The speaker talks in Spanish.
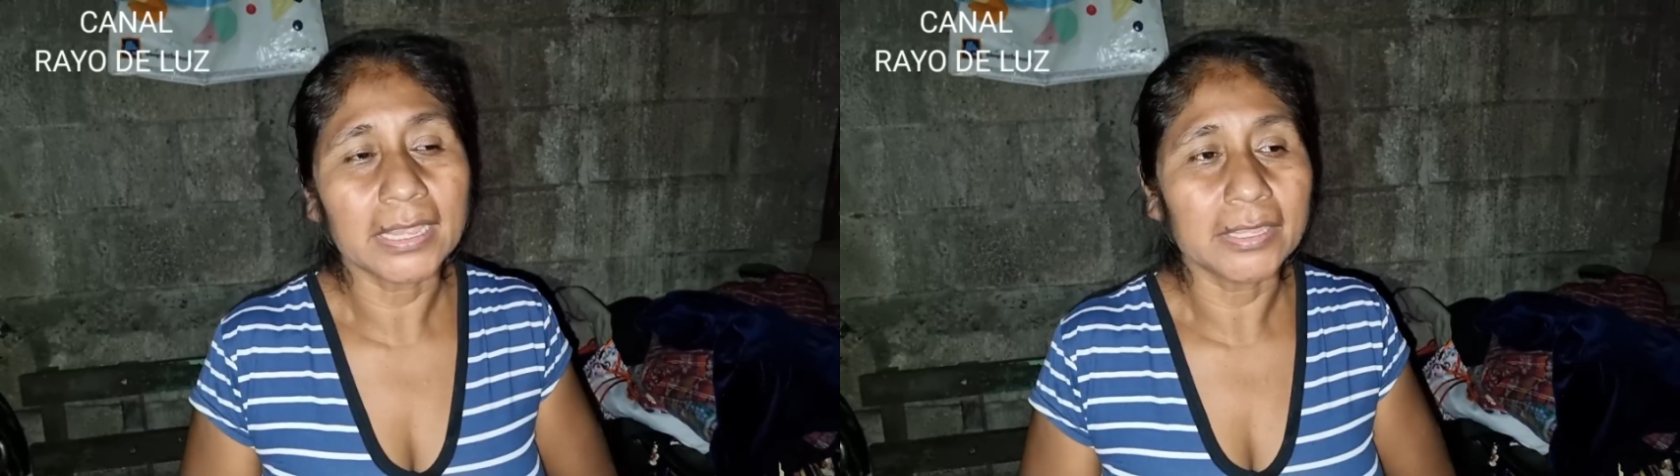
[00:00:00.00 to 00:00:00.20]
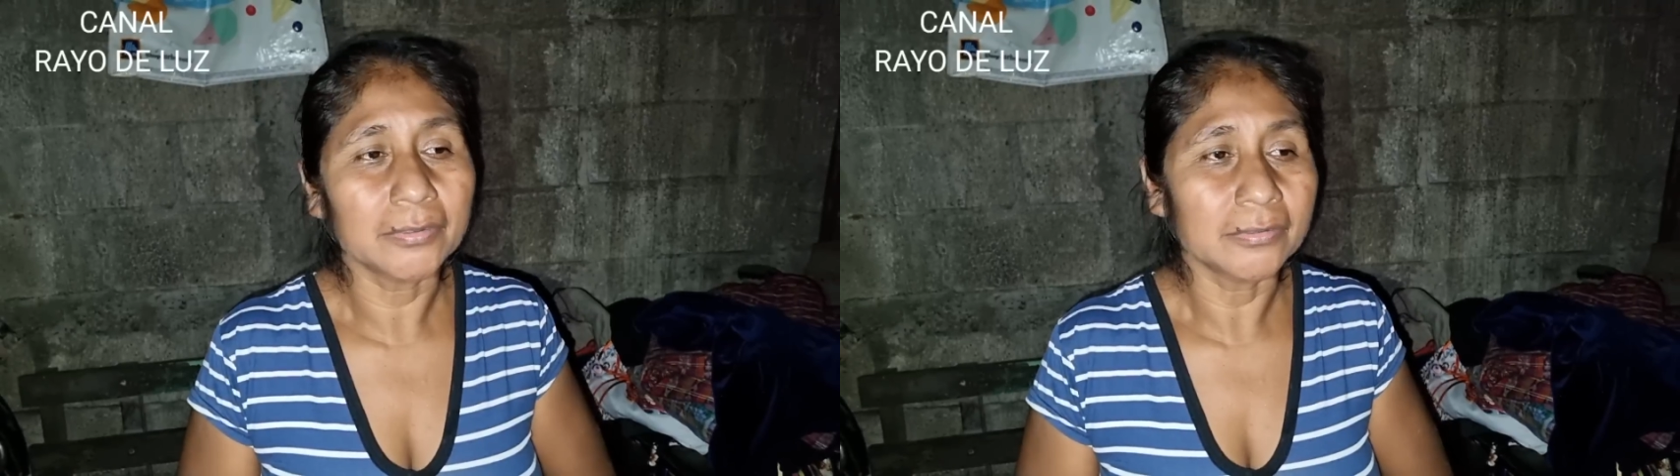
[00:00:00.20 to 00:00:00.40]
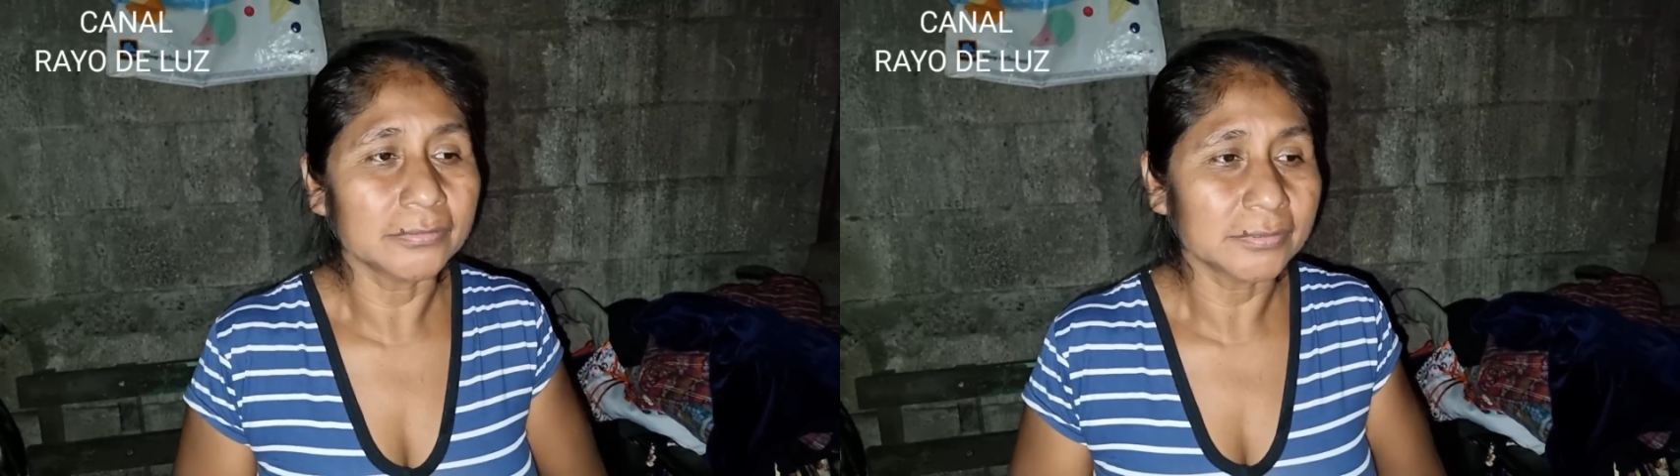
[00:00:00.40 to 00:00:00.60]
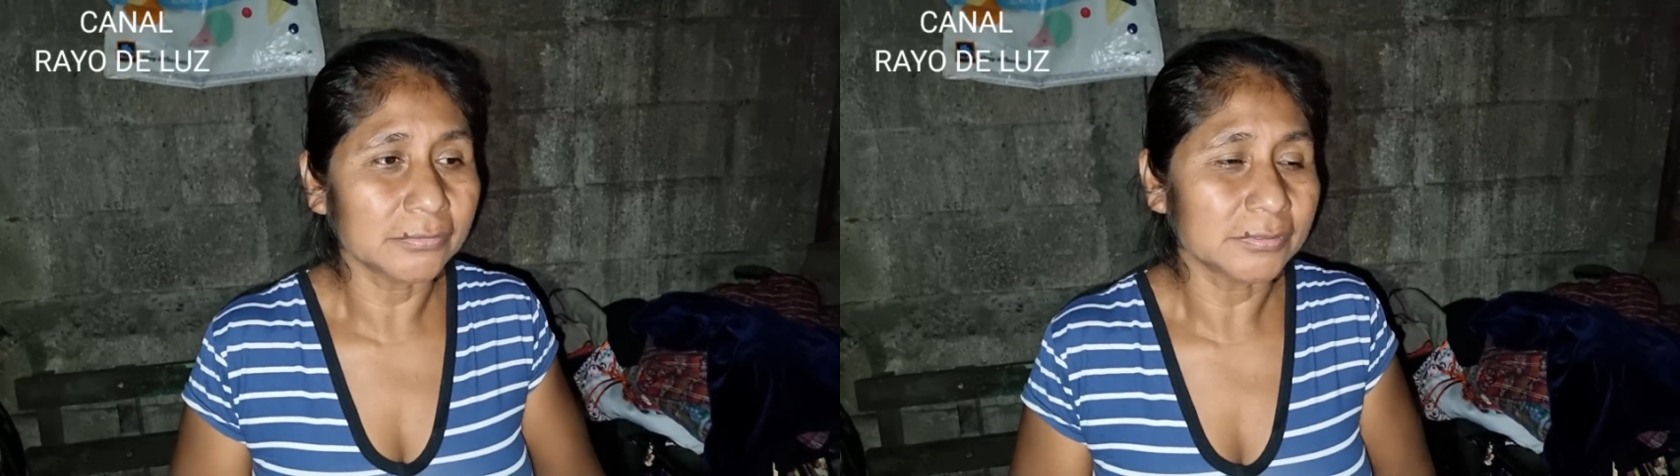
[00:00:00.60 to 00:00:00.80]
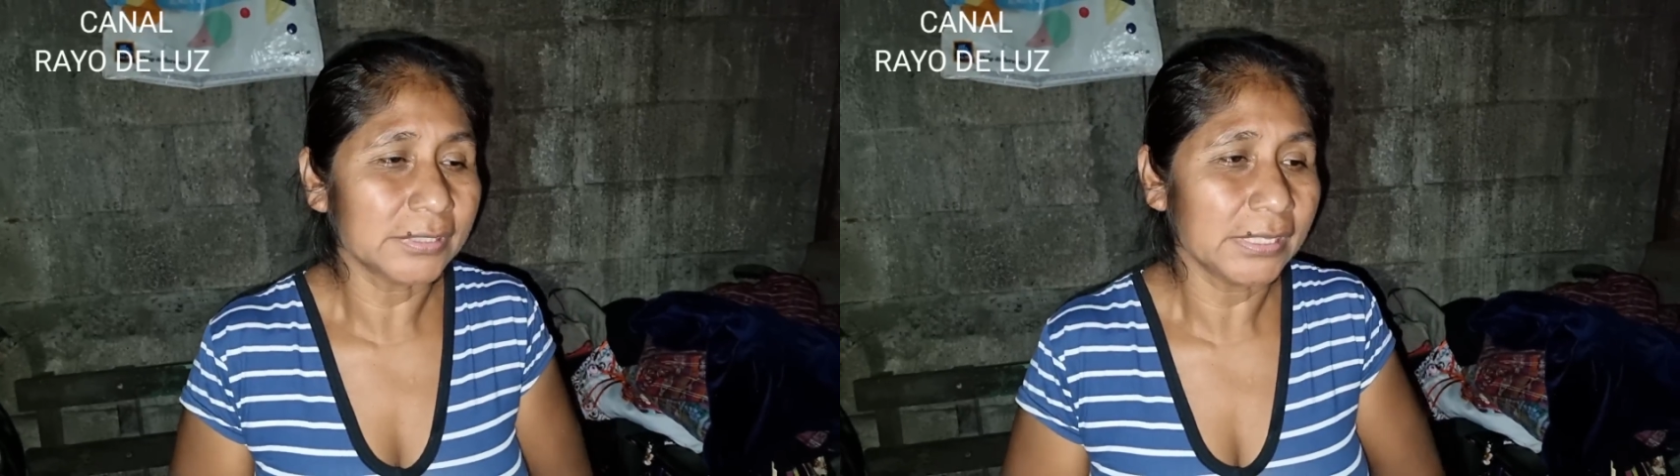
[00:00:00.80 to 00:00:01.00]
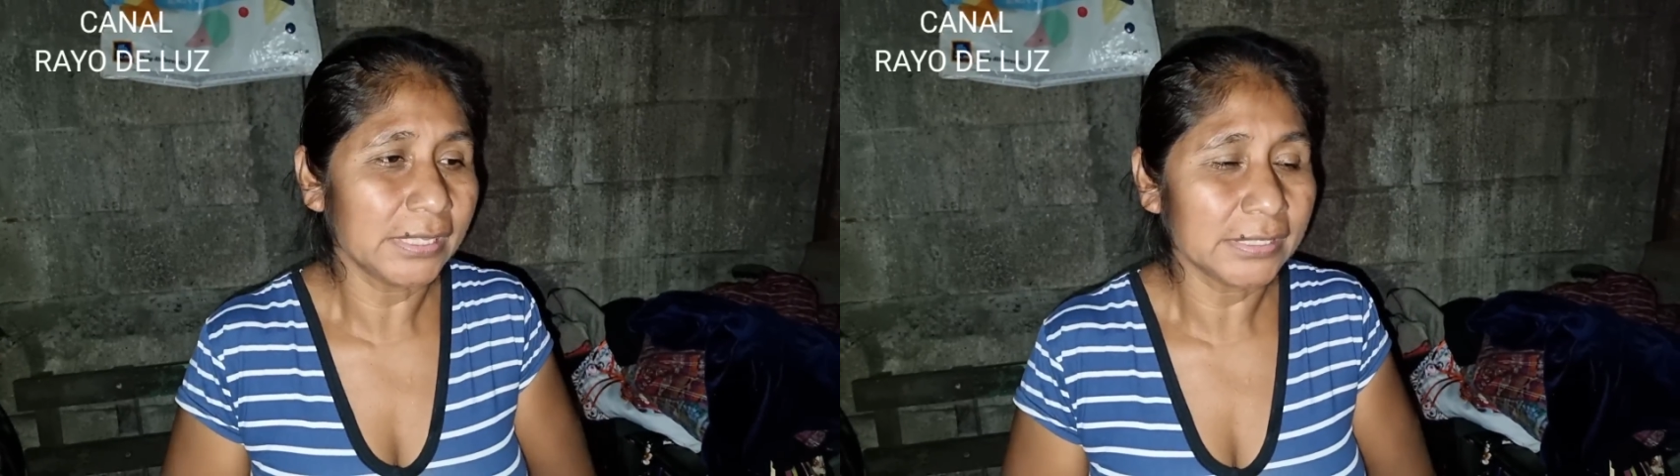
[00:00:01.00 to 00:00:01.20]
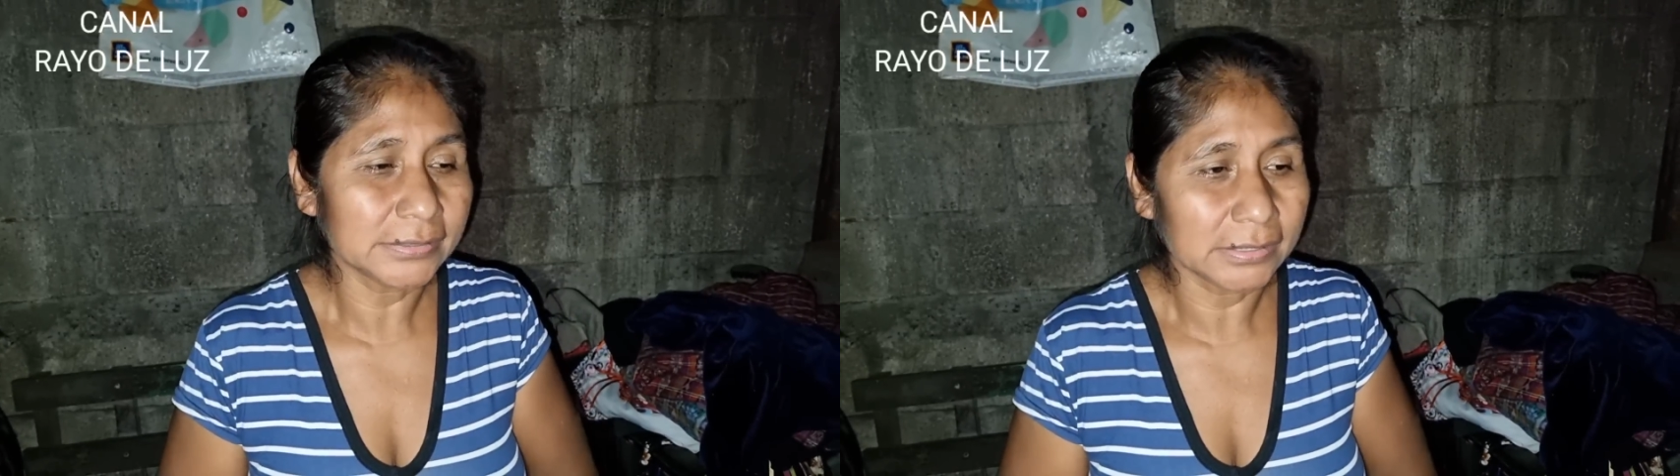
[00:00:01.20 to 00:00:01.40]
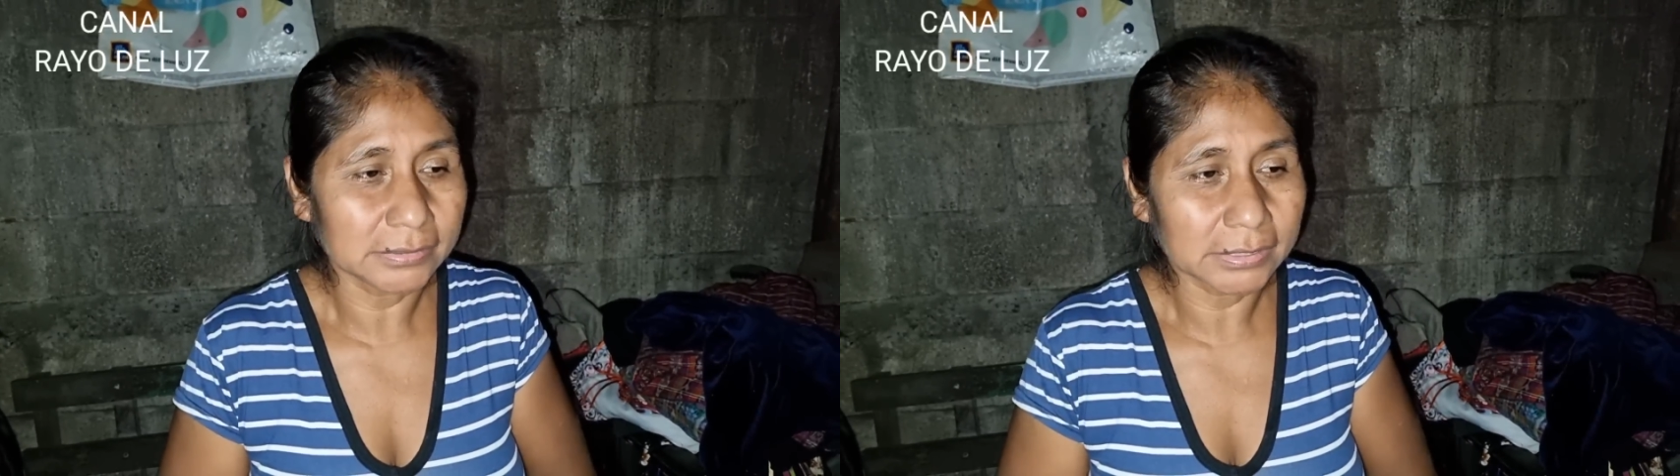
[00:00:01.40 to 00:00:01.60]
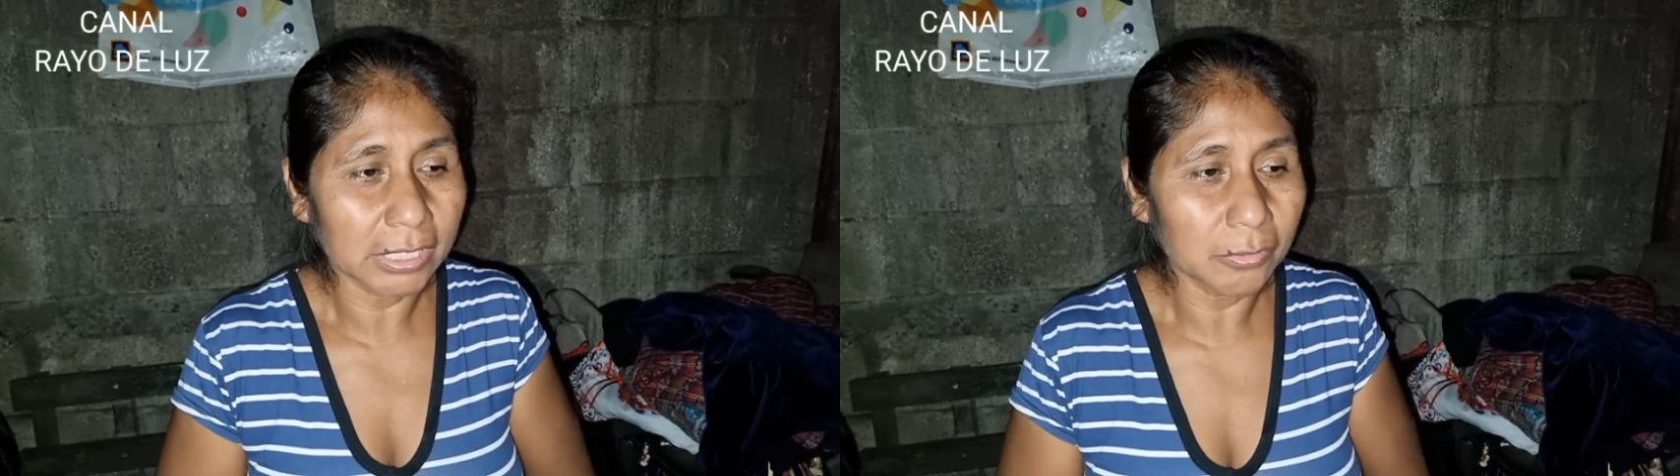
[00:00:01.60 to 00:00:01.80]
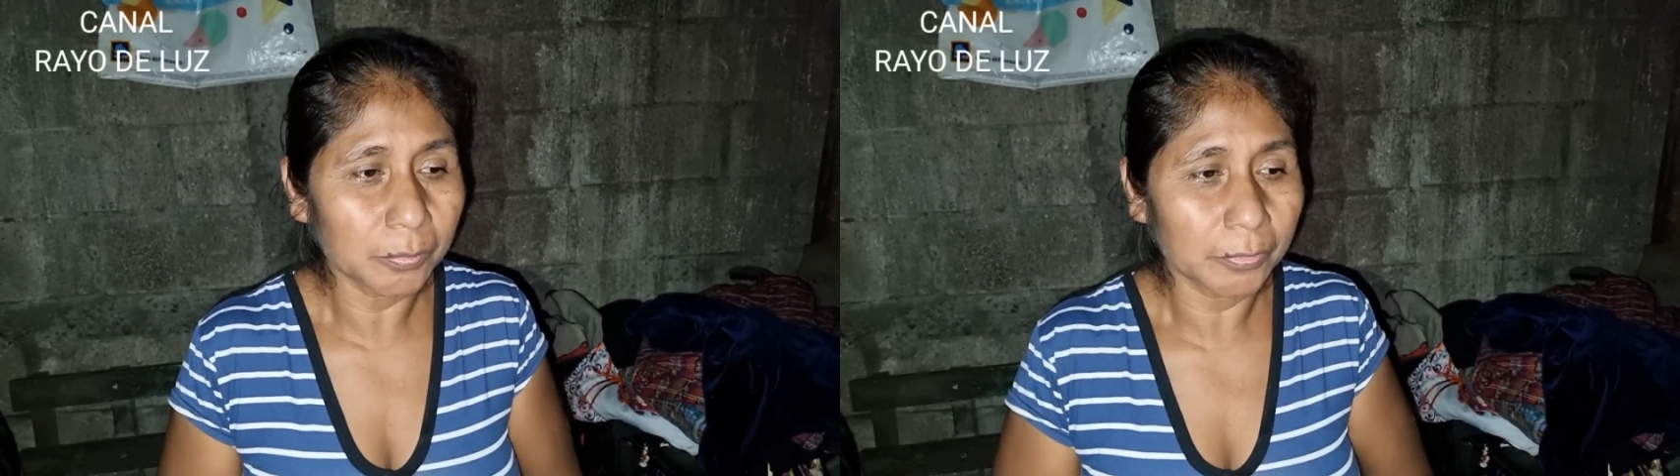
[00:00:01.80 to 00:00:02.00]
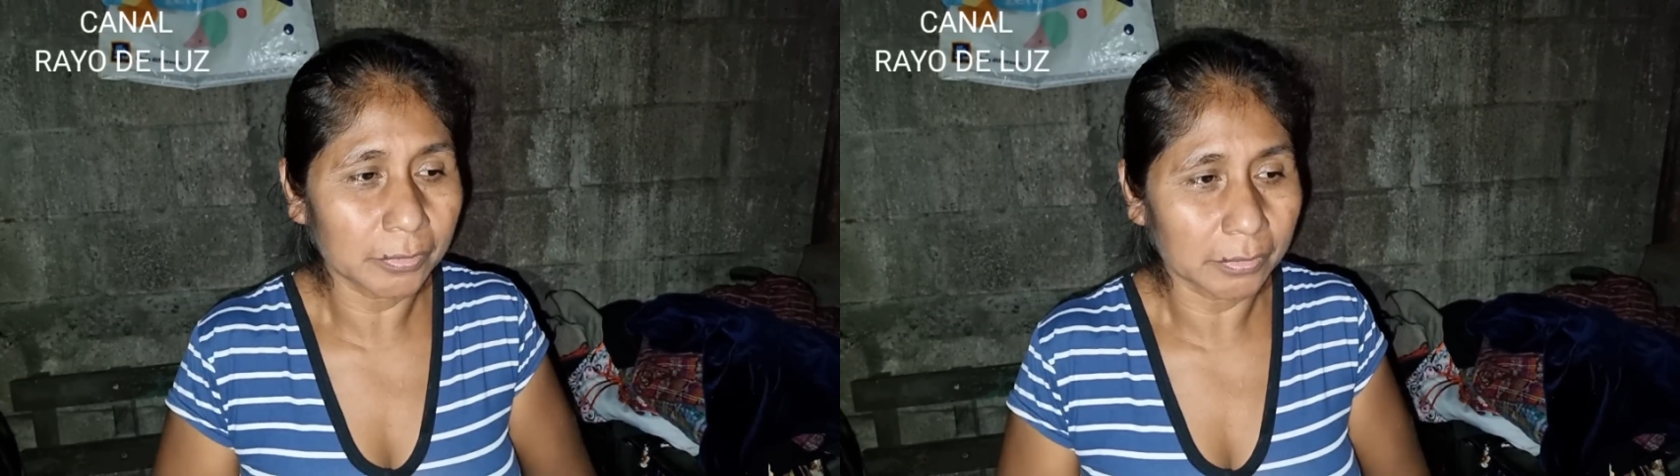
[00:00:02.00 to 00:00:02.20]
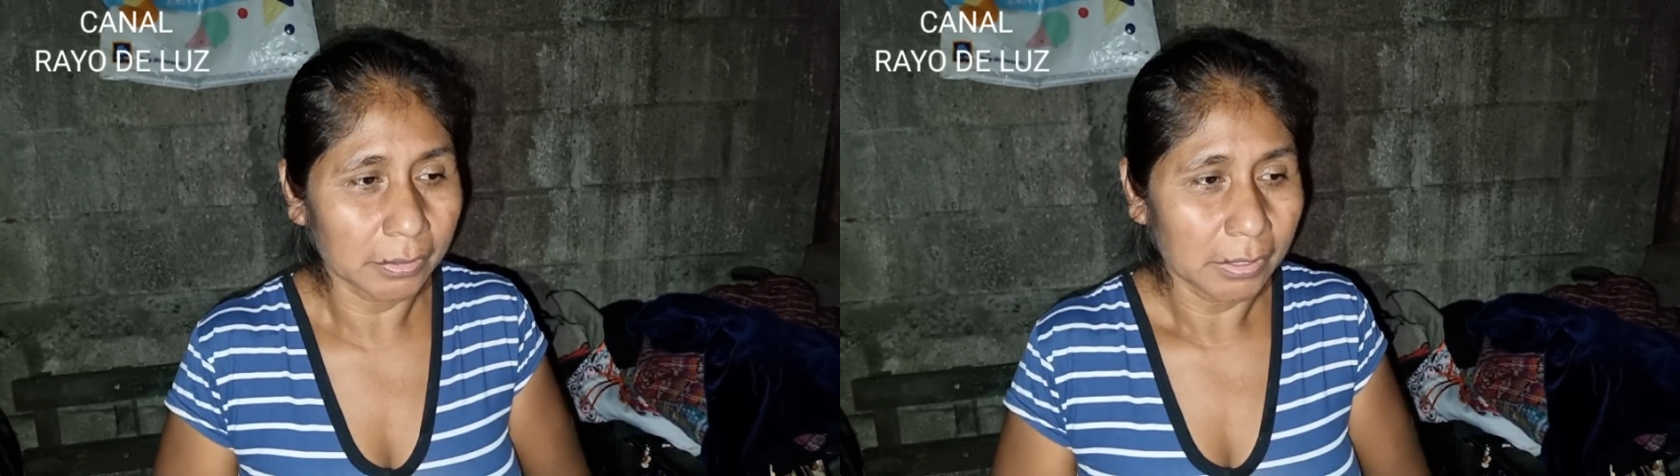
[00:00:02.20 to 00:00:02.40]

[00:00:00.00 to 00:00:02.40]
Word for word: incluso a usted, licenciado, por